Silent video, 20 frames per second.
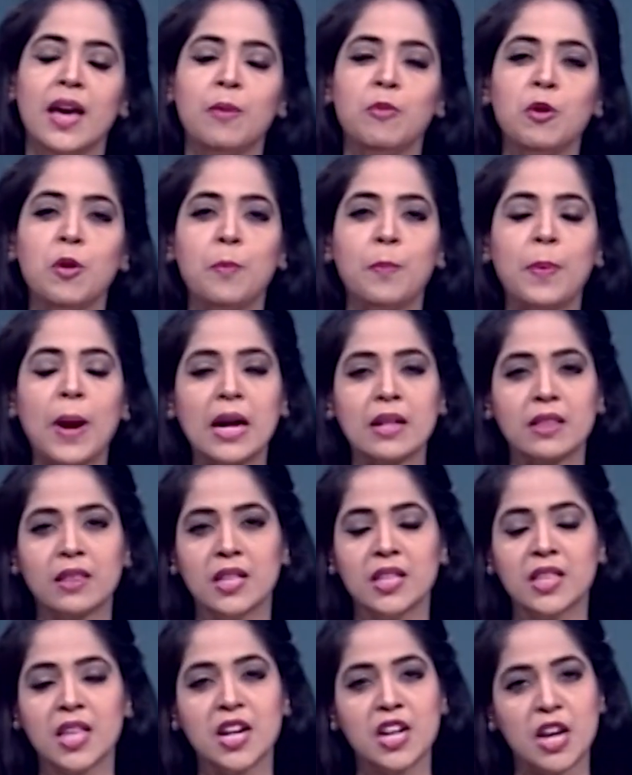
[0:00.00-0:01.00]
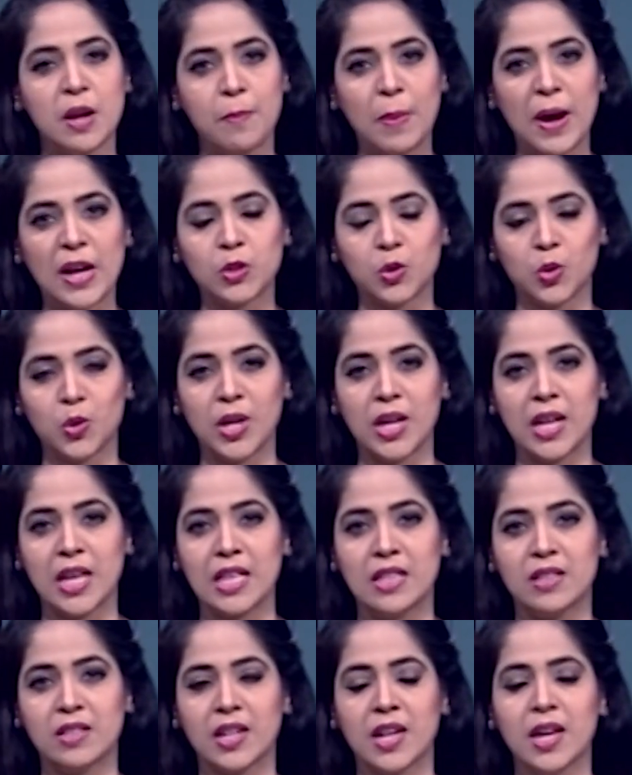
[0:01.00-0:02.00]
এবং প্রার্থিতা নির্বাচনের
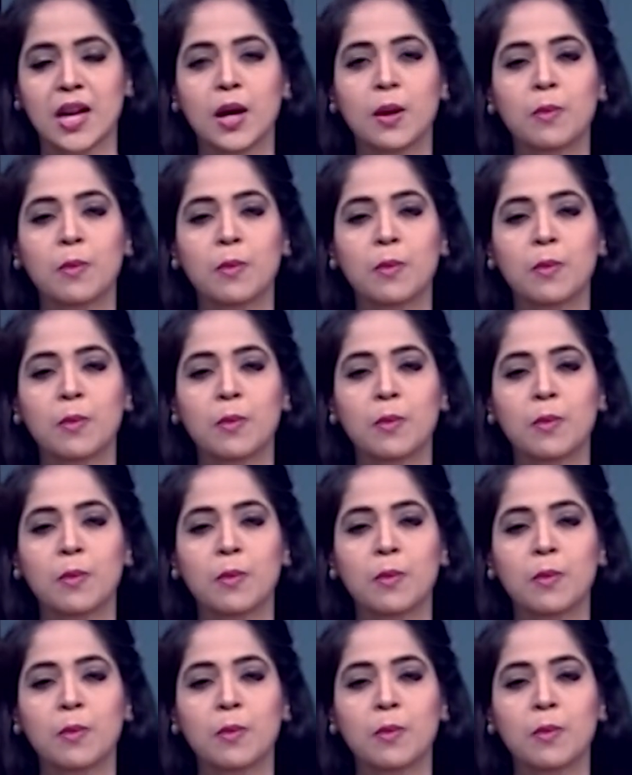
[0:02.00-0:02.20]
ক্ষেত্রে